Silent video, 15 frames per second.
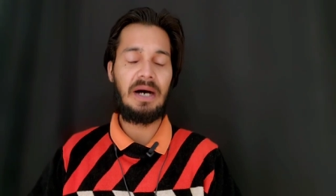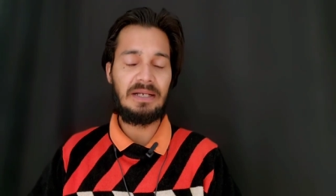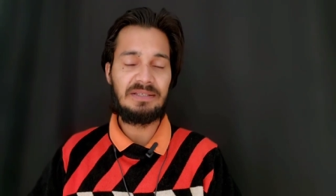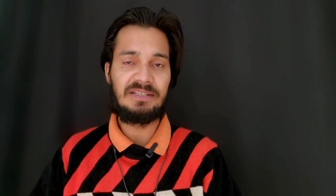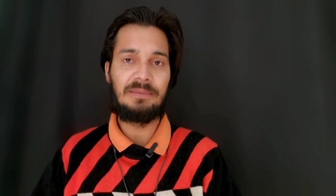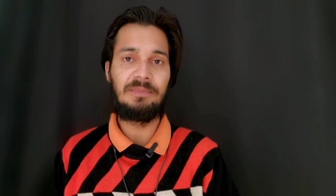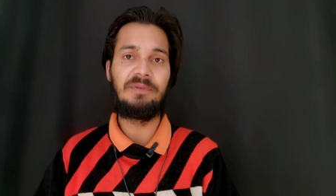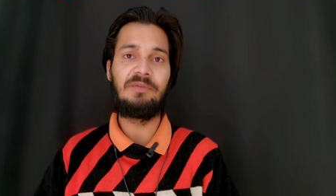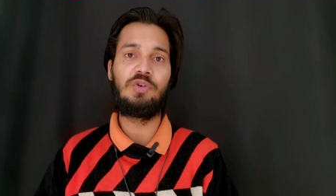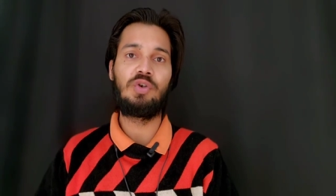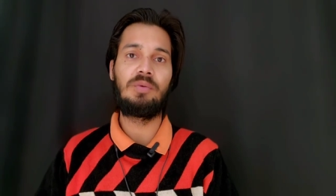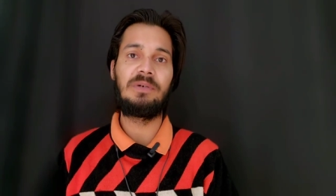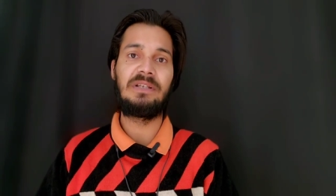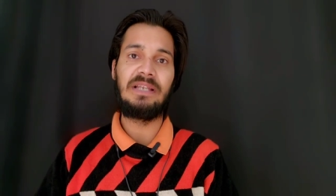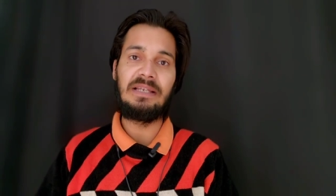आज की भी
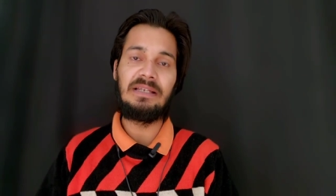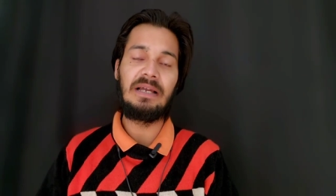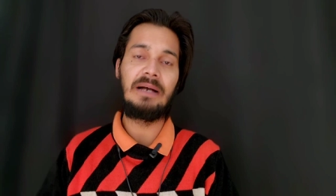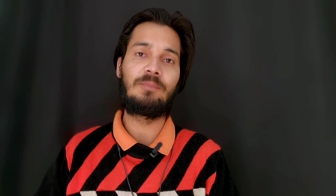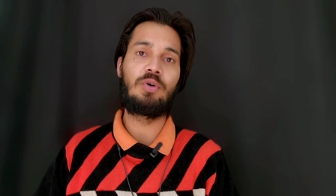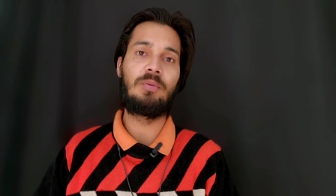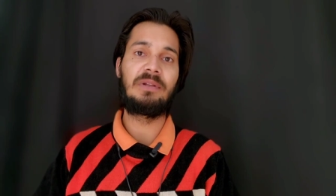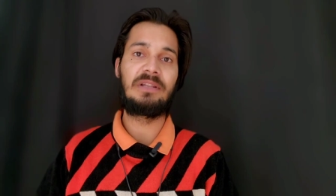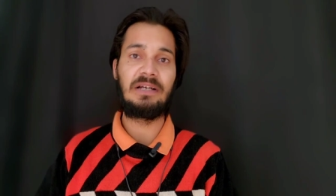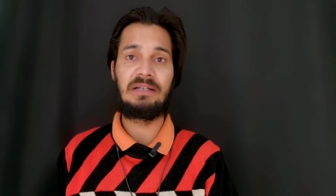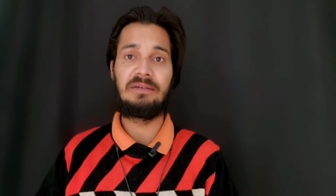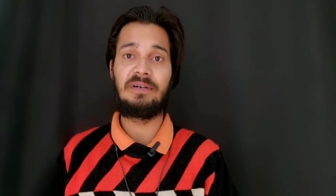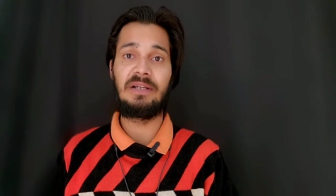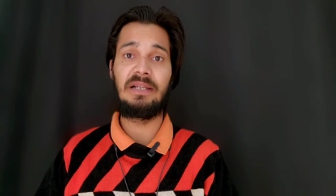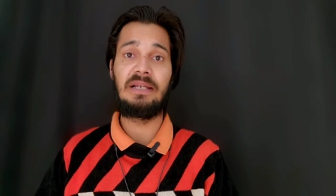वीडियो में यही आपको
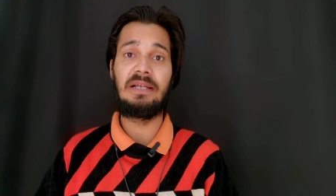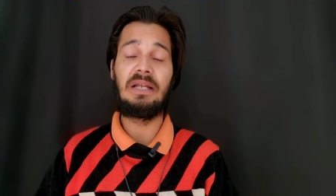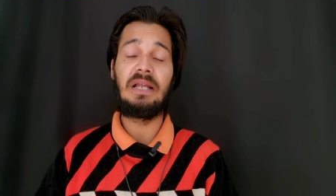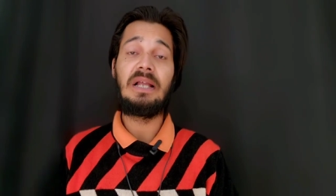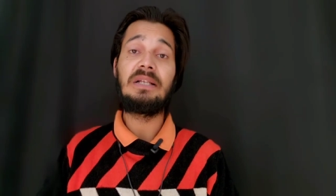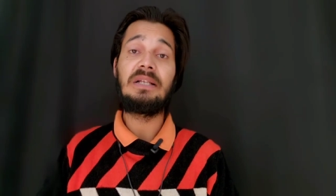बताने वाले हैं